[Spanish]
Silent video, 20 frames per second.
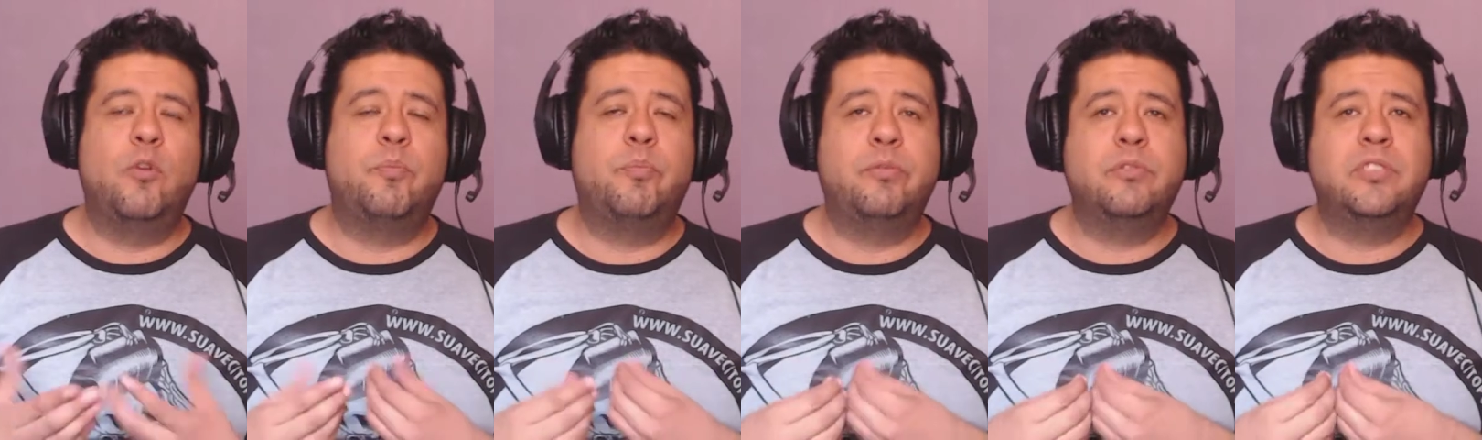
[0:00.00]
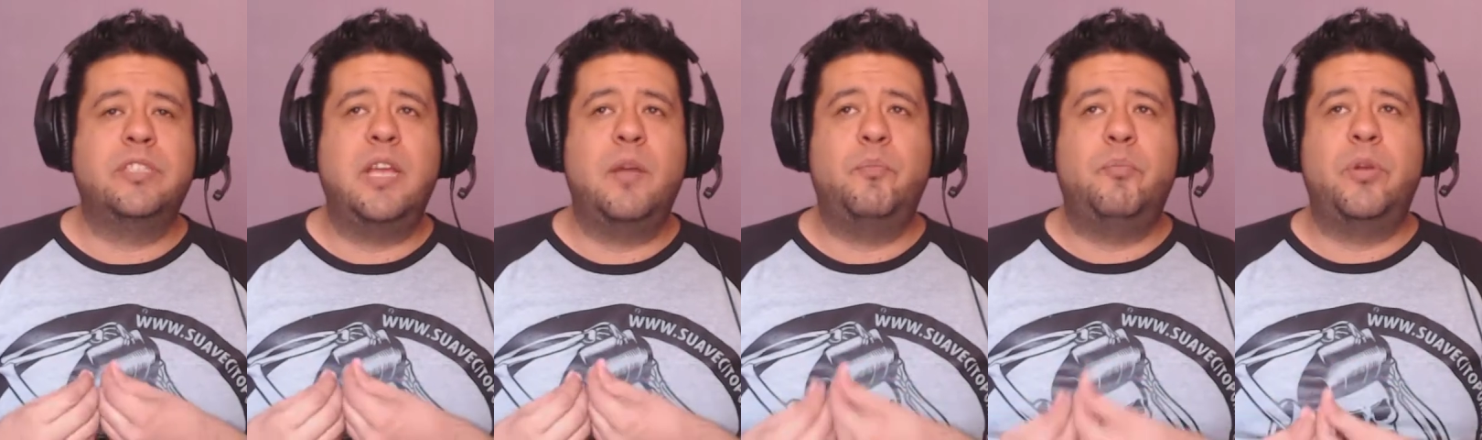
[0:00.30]
lo
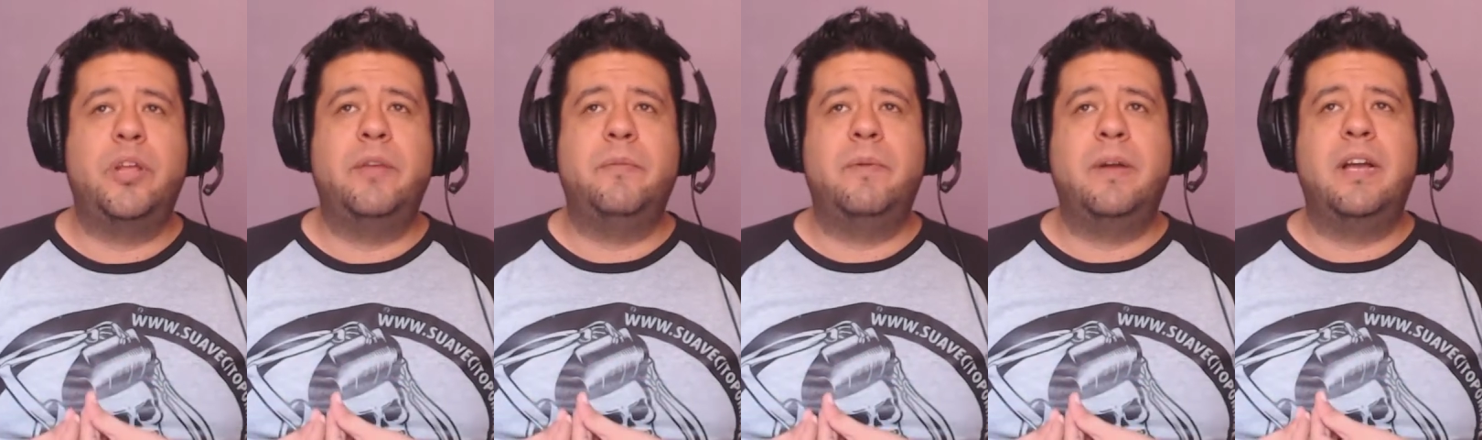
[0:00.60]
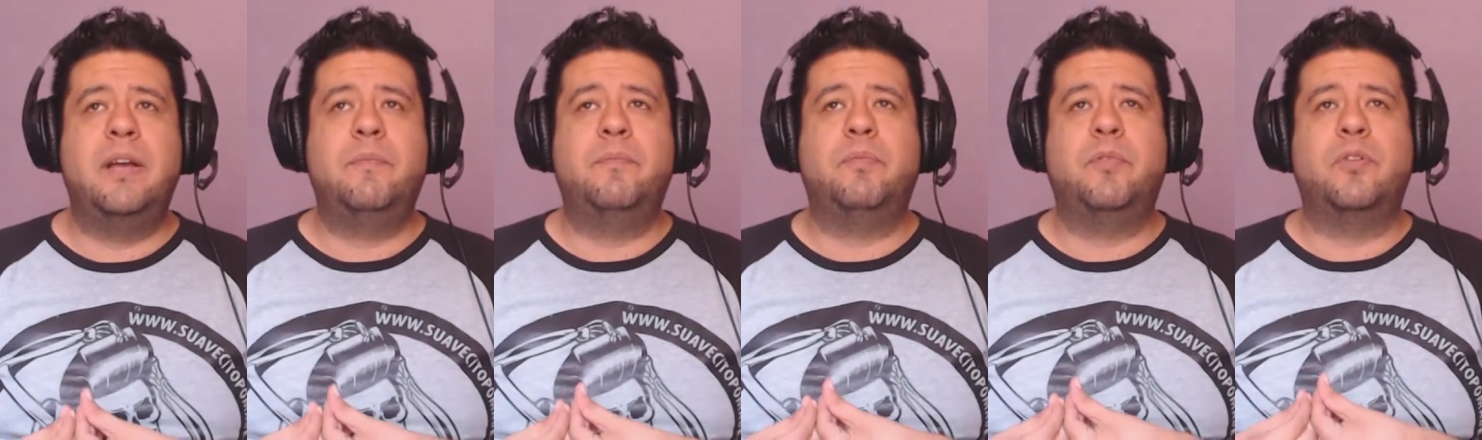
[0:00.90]
puse a
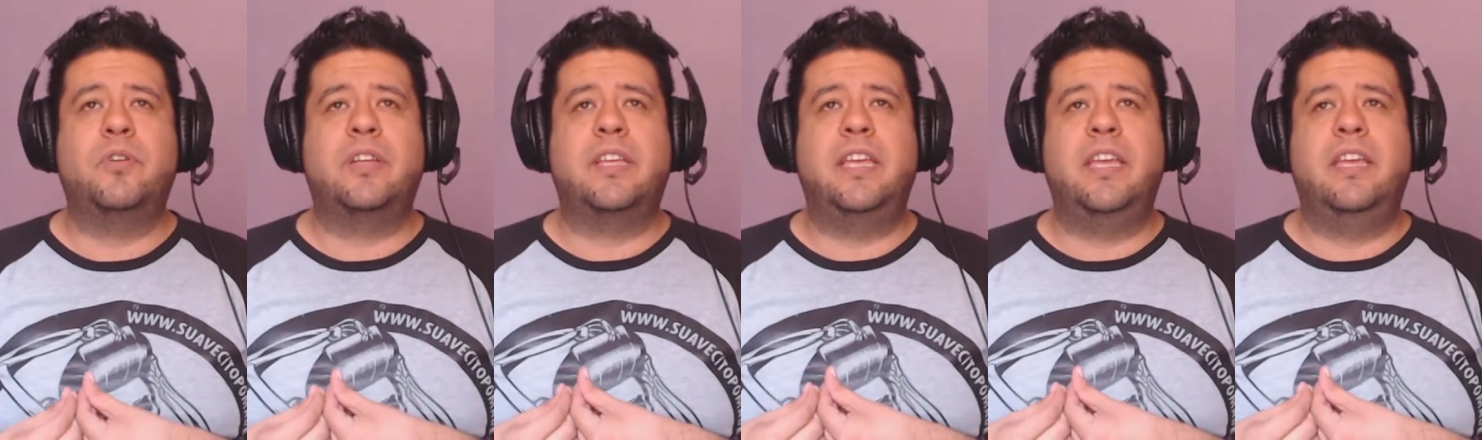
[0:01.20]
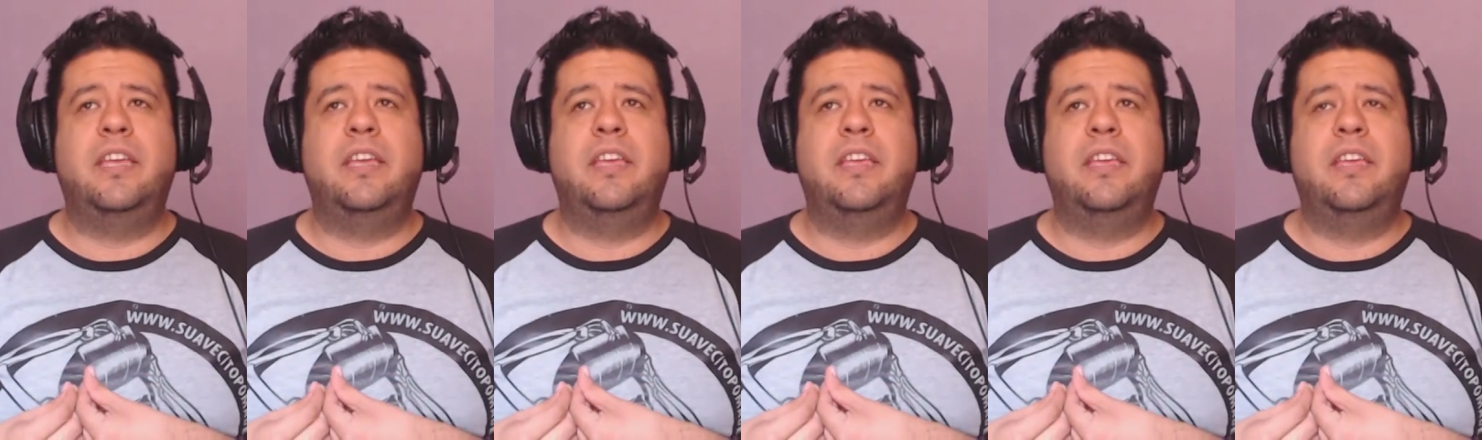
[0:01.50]
prueba
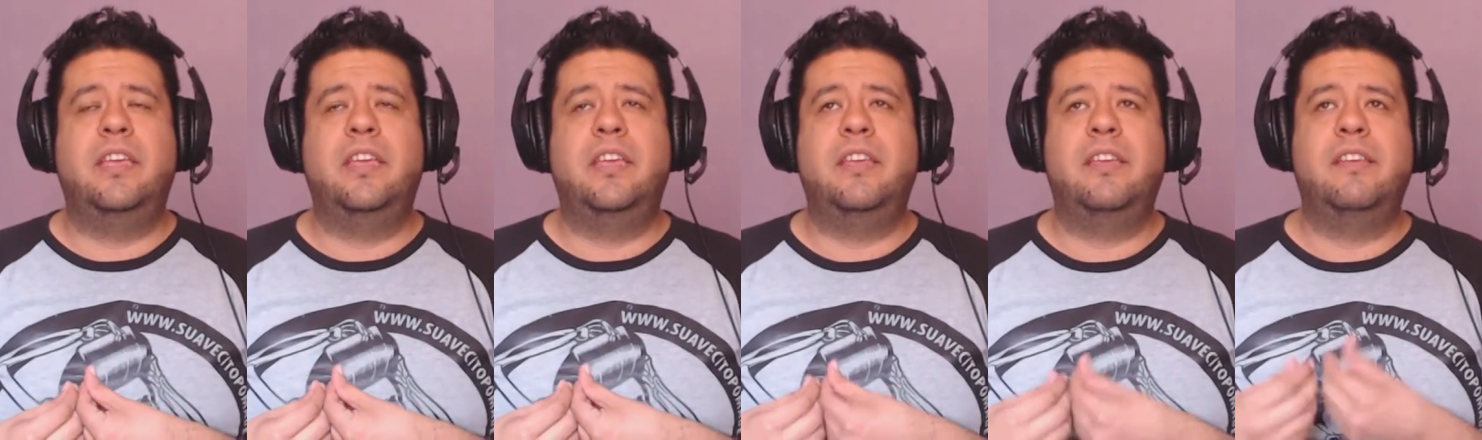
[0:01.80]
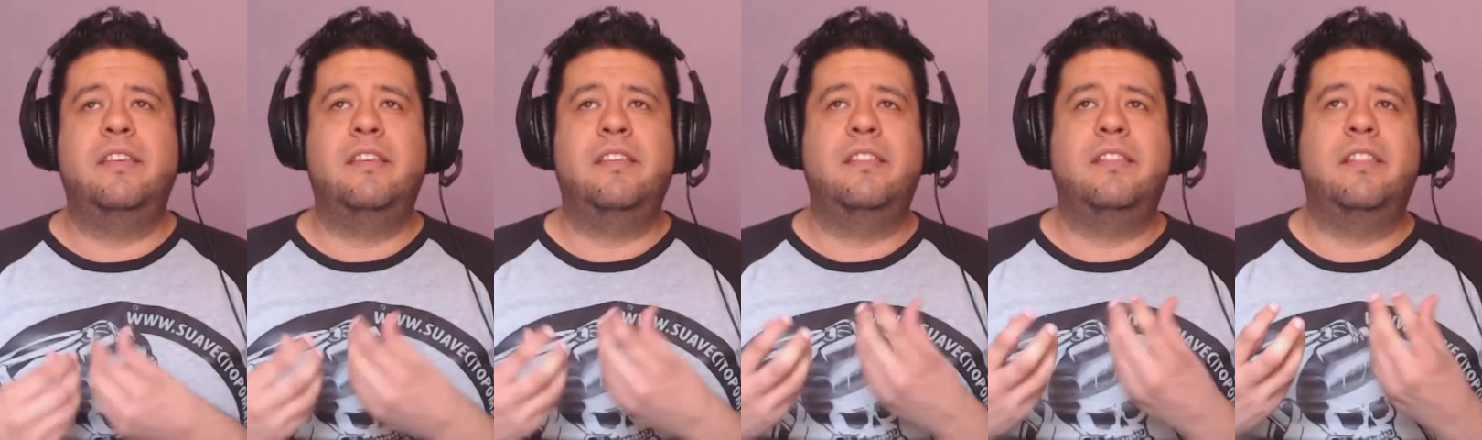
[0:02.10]

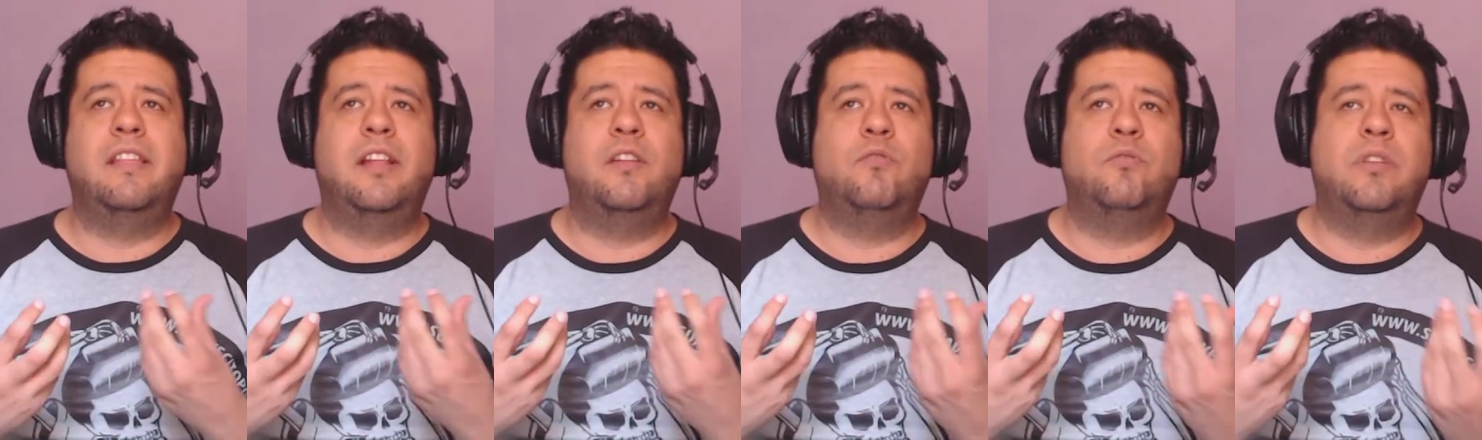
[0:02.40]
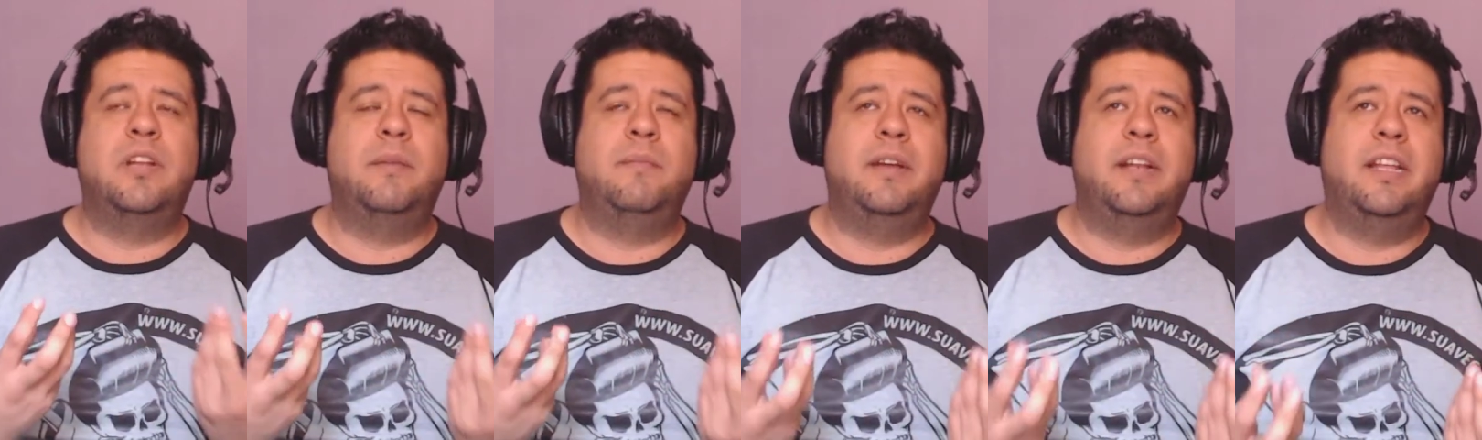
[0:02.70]
porque de
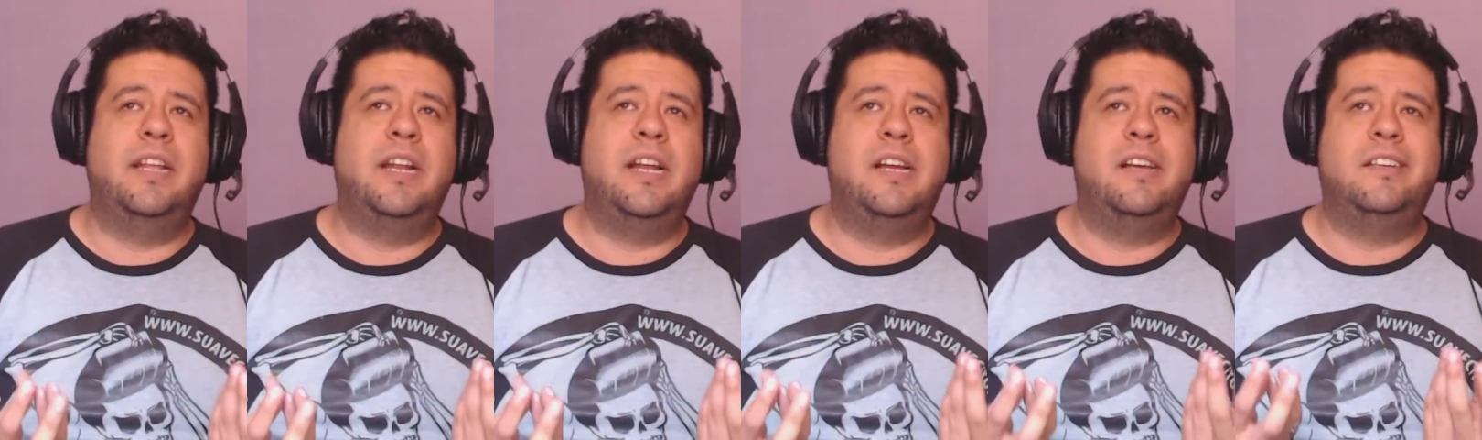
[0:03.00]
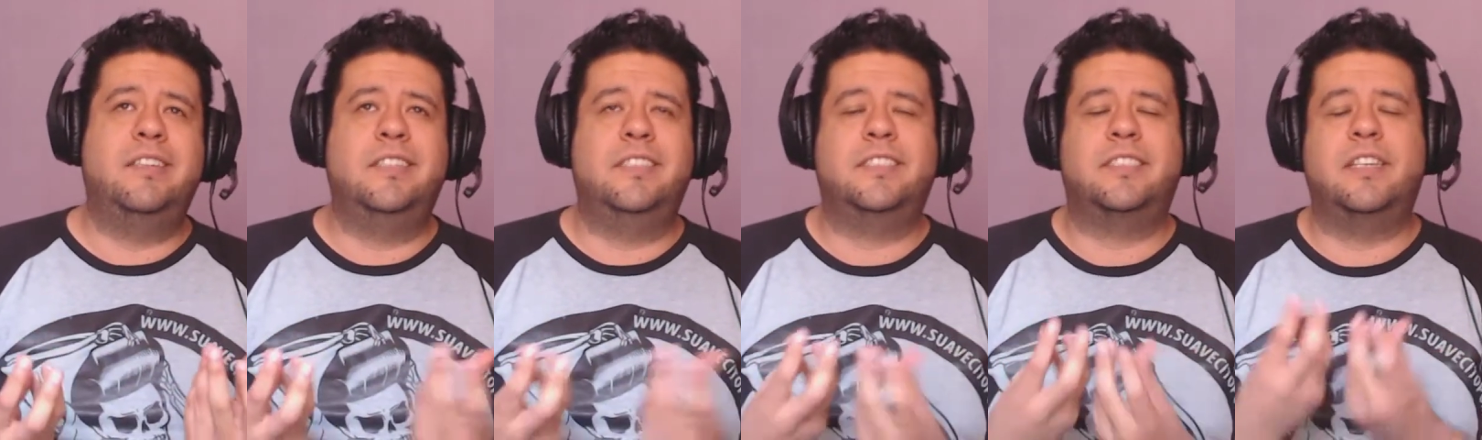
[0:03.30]
alguna manera
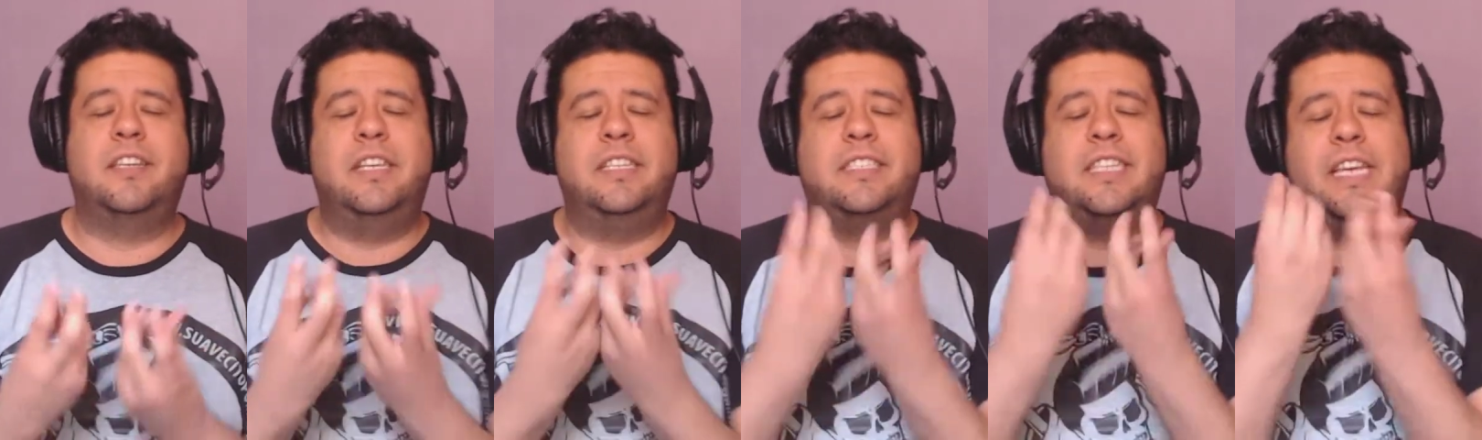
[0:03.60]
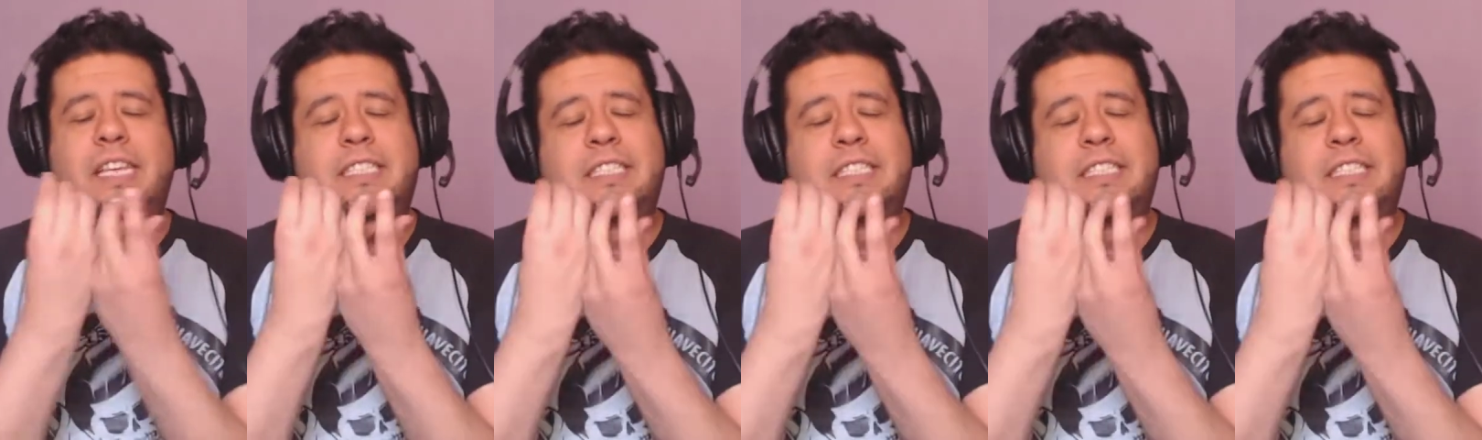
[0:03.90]
es que es que,